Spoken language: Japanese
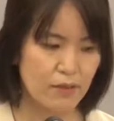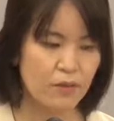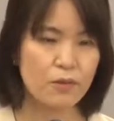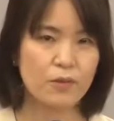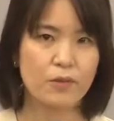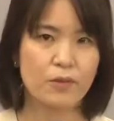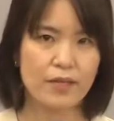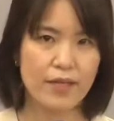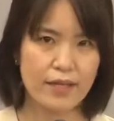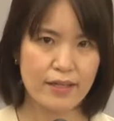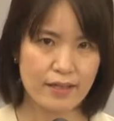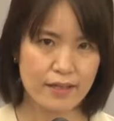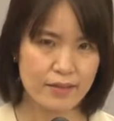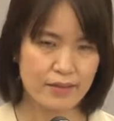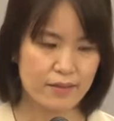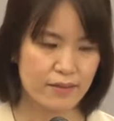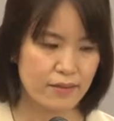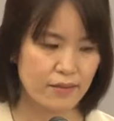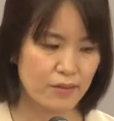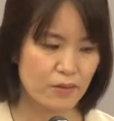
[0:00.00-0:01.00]
京都大
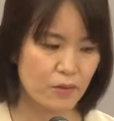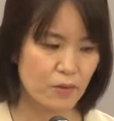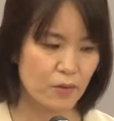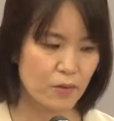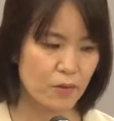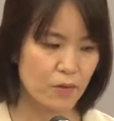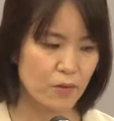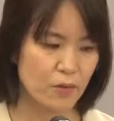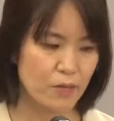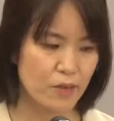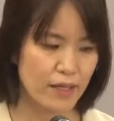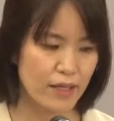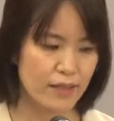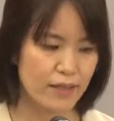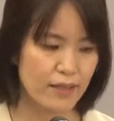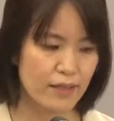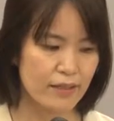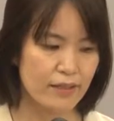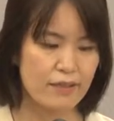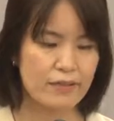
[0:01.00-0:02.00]
学心の未
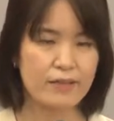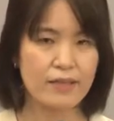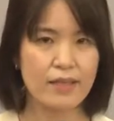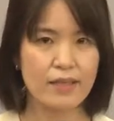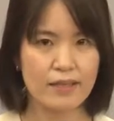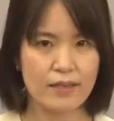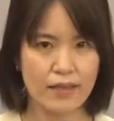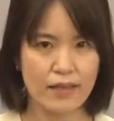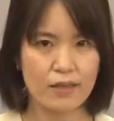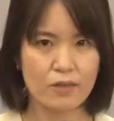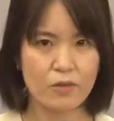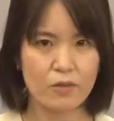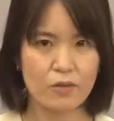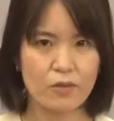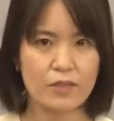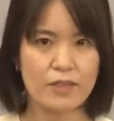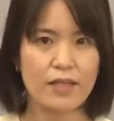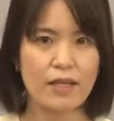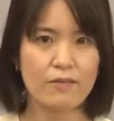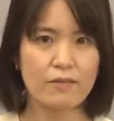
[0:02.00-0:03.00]
来研究センターの
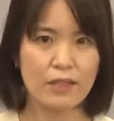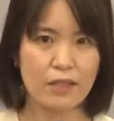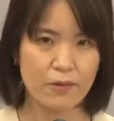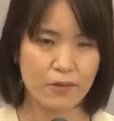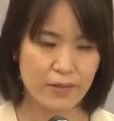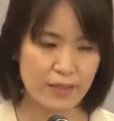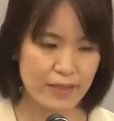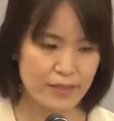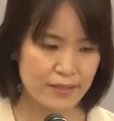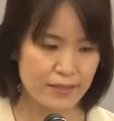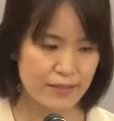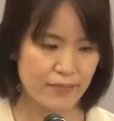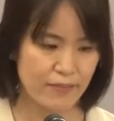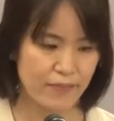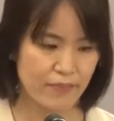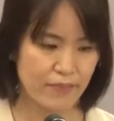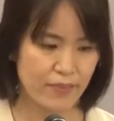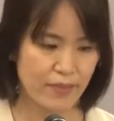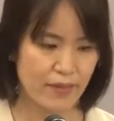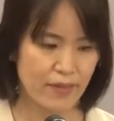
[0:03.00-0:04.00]
内田由紀子です
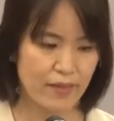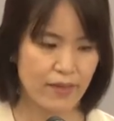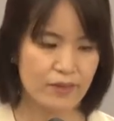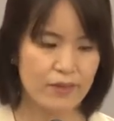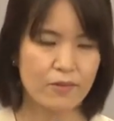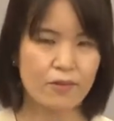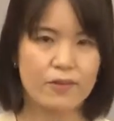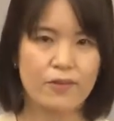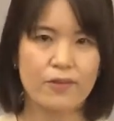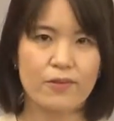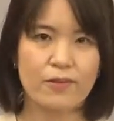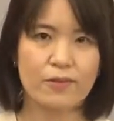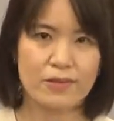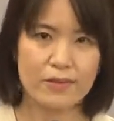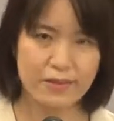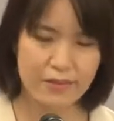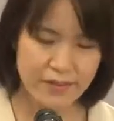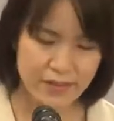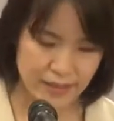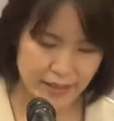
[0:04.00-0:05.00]
どうぞよろ
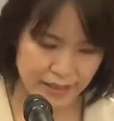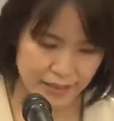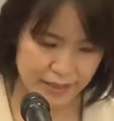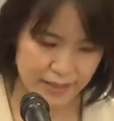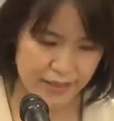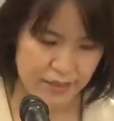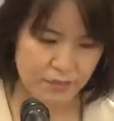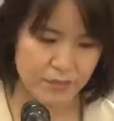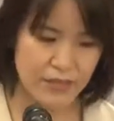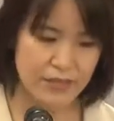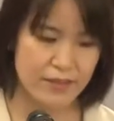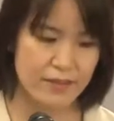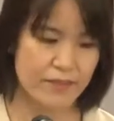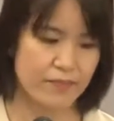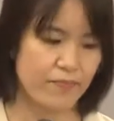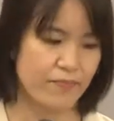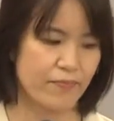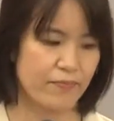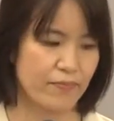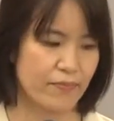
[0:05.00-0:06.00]
しくお願いいたしま
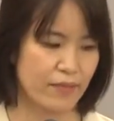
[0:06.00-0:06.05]
す